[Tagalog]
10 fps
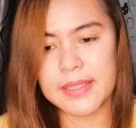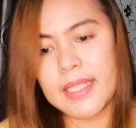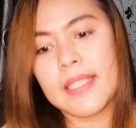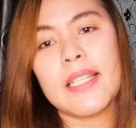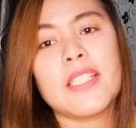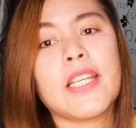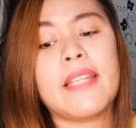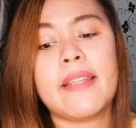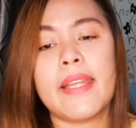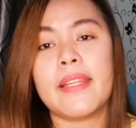Steady lang
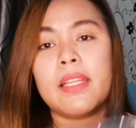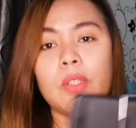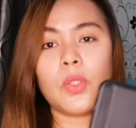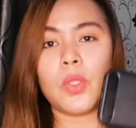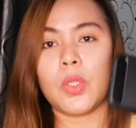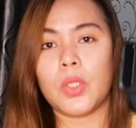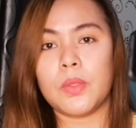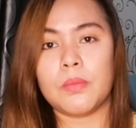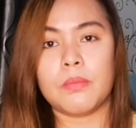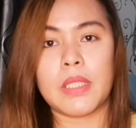siya. Unlike ito,
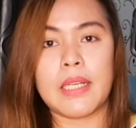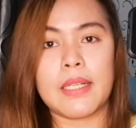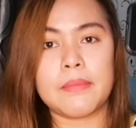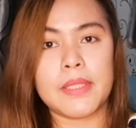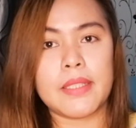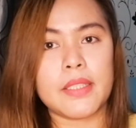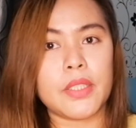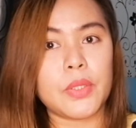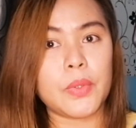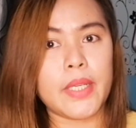makakabit
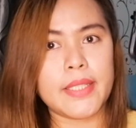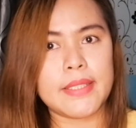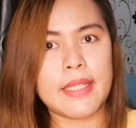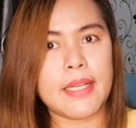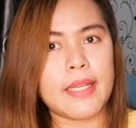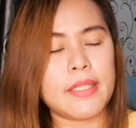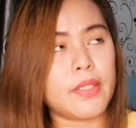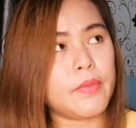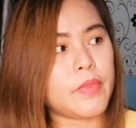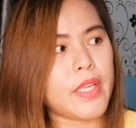natin to kahit saan.